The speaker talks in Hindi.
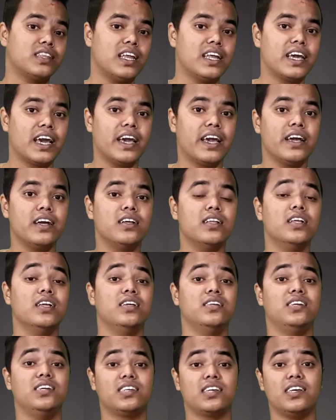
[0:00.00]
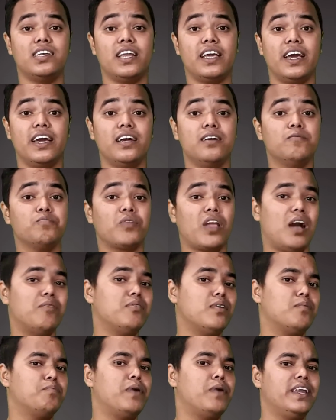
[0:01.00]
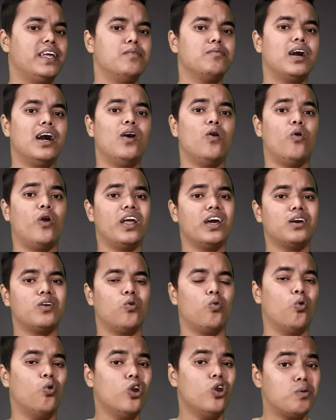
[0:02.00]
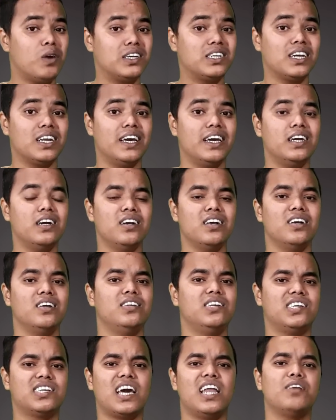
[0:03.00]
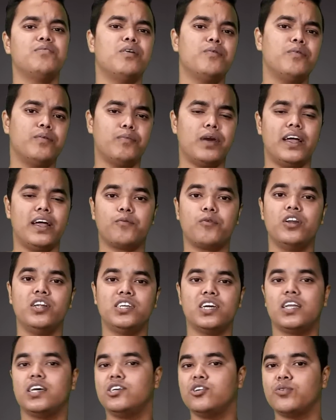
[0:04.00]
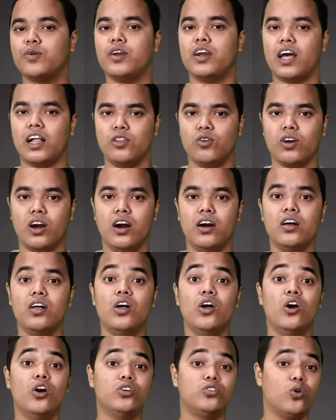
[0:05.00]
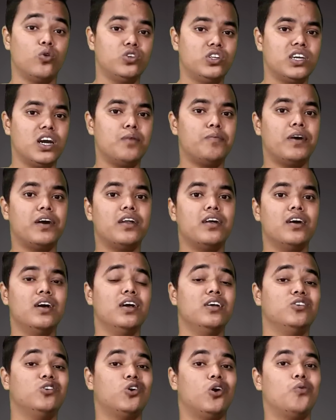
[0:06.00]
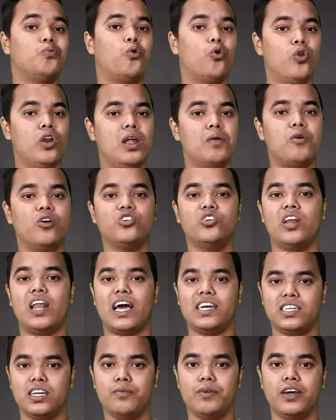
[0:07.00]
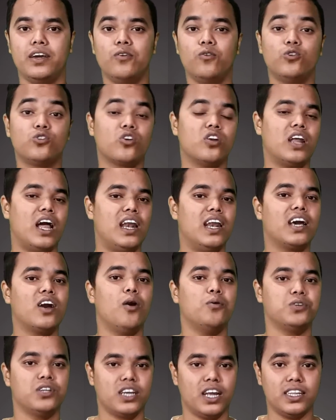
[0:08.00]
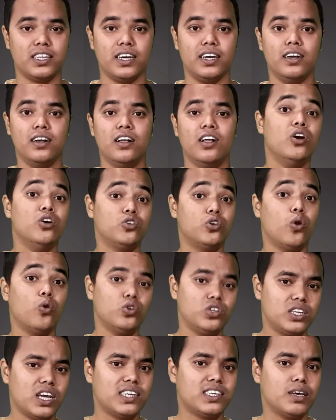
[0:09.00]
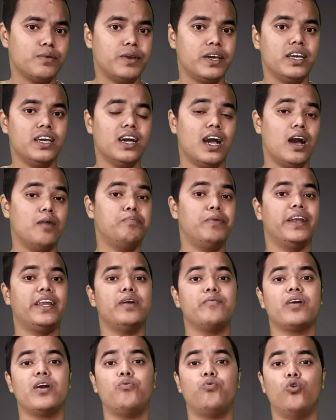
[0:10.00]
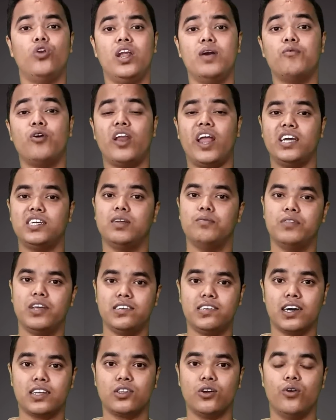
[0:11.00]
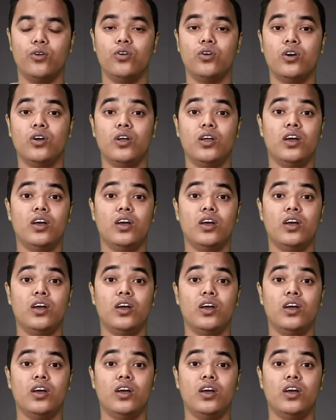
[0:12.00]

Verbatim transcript: एक तरीके है जिसके जरिए अब पेटीएम का और एक ओल्ड वर्शन है जिसका लिंक भी मैं आपको नीचे डिस्क्रिप्शन में डाल दूंगा सो उस जगह पर जो फुल नेम और जो लास्ट नेम है उसको डालने का ऑप्शन रहता है सो उस जगह से भी आप पेटीएम का फुल नेम और लास्ट नेम दे सकते हो